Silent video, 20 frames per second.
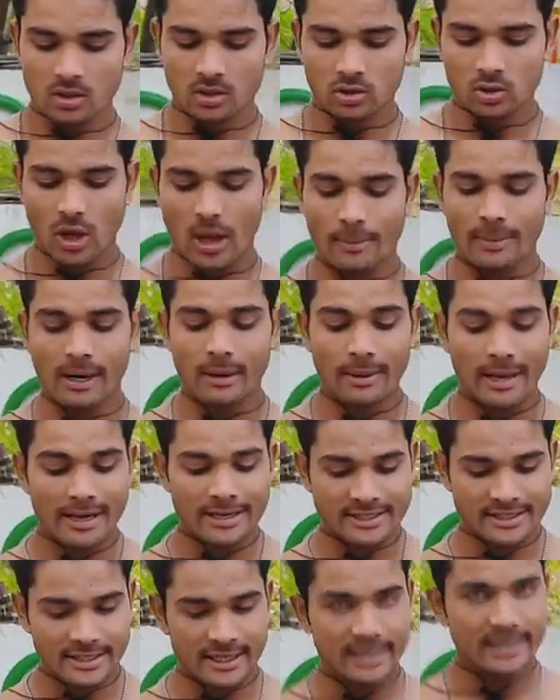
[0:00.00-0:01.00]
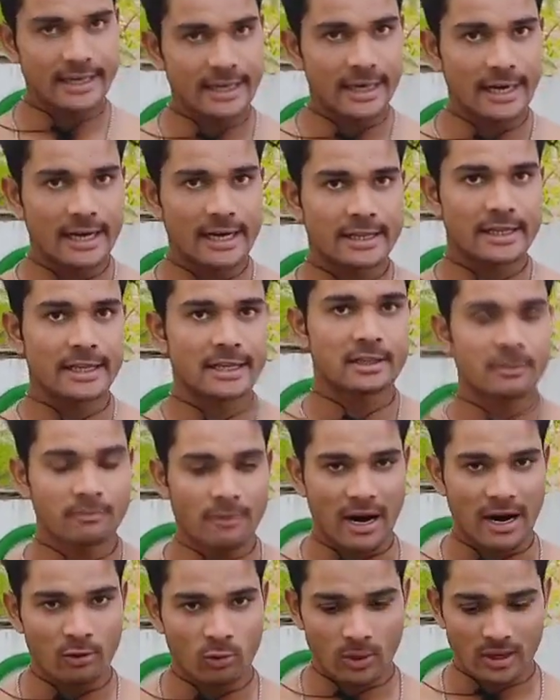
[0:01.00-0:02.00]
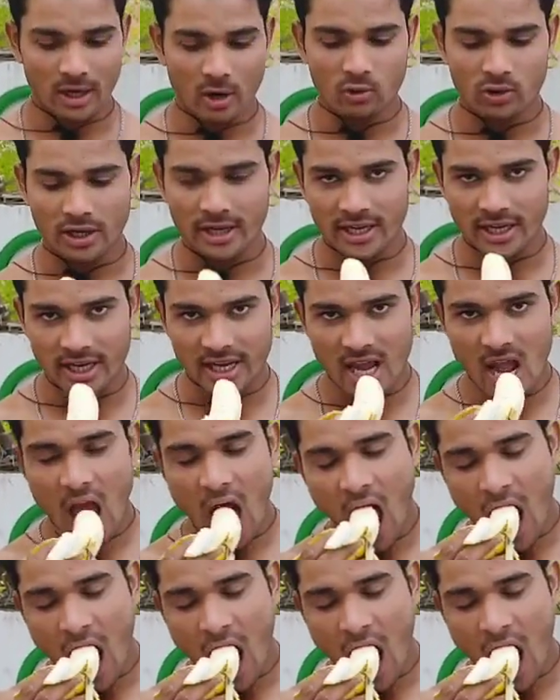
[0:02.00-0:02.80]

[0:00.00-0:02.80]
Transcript: तो यहाँ पर हम एनर्जी के लिए केले लेते हैं एकदम फाड़ू वर्कआउट करने के लिए